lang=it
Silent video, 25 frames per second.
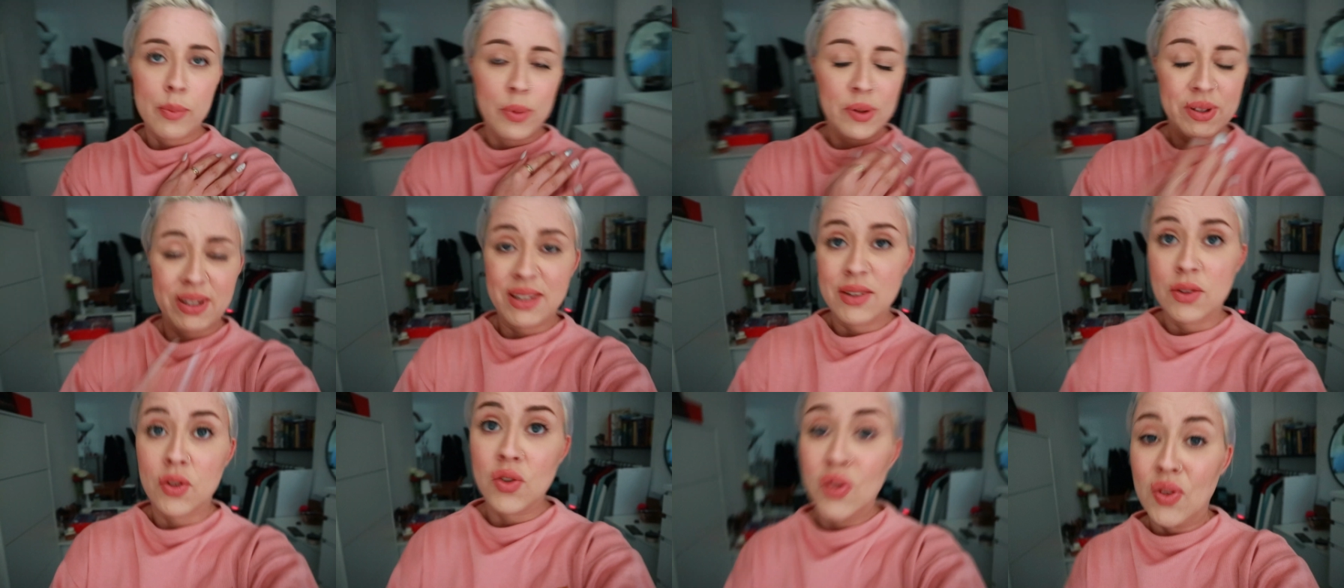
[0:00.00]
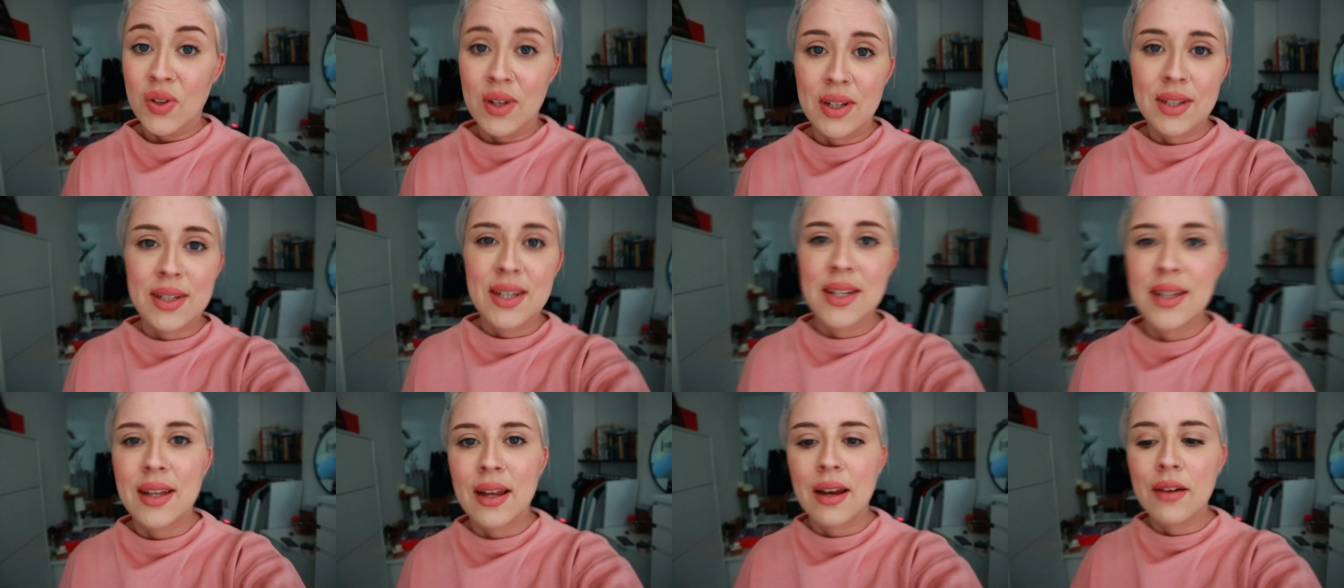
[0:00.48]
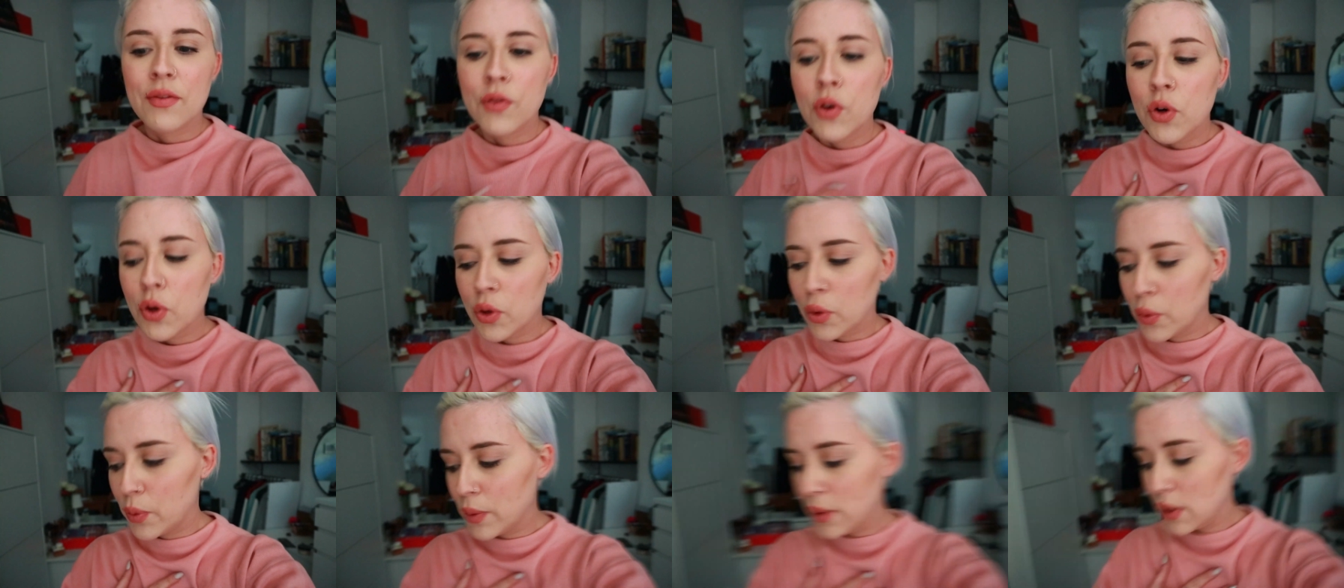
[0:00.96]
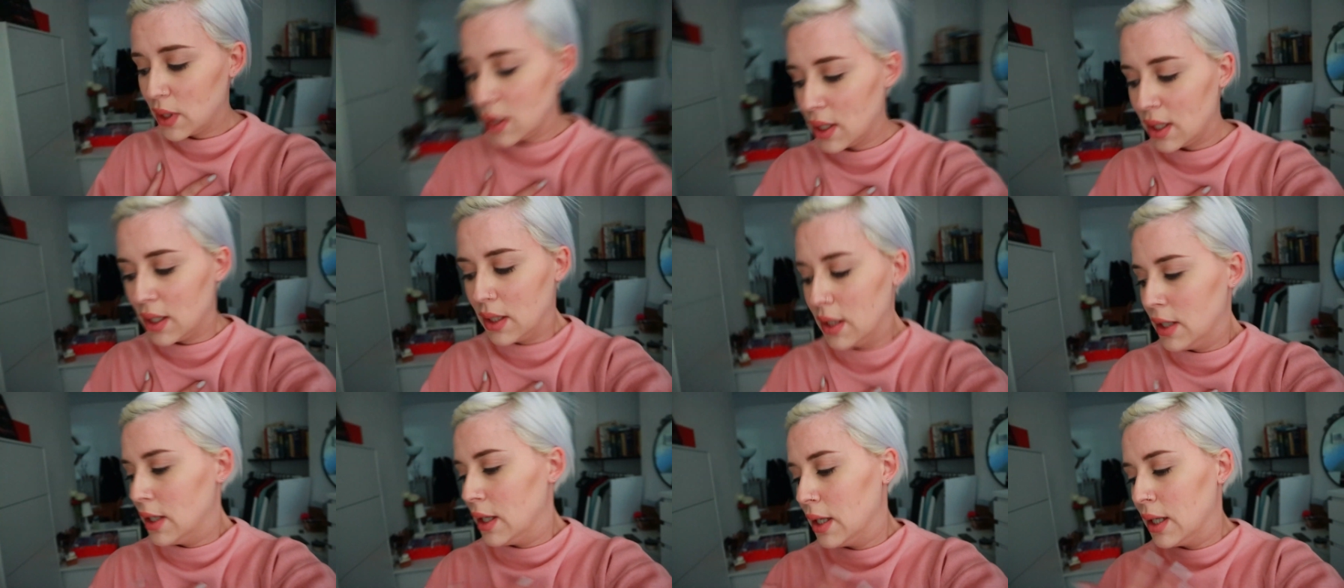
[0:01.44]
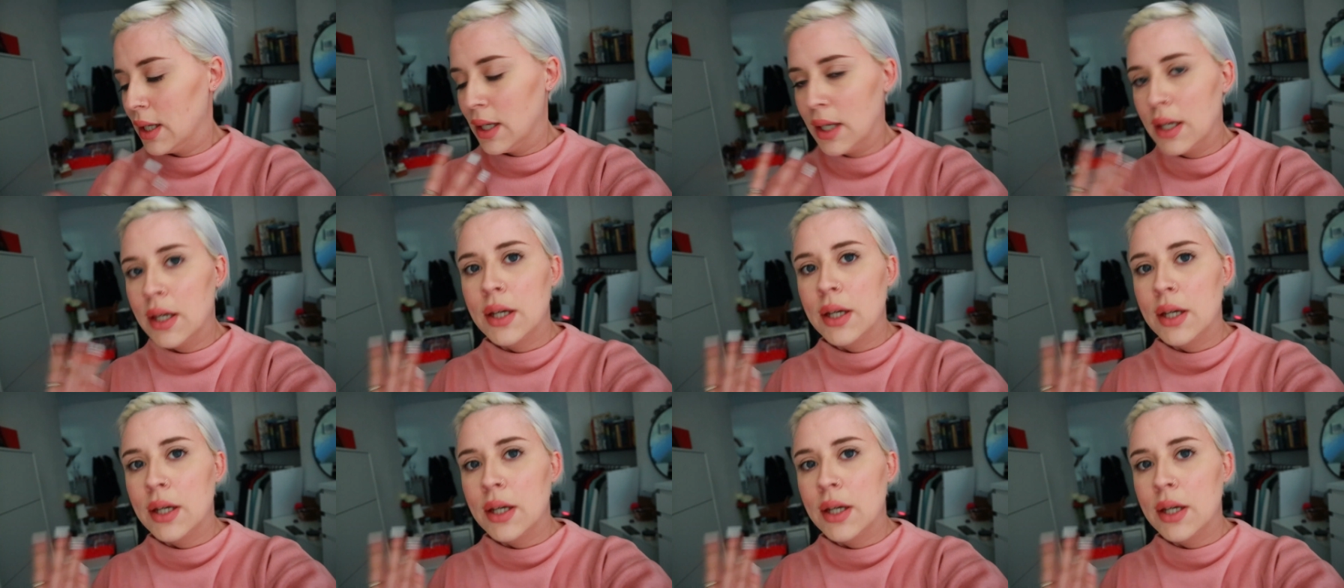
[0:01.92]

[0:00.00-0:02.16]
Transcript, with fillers: poi tanto sono andata a lavoro, quindi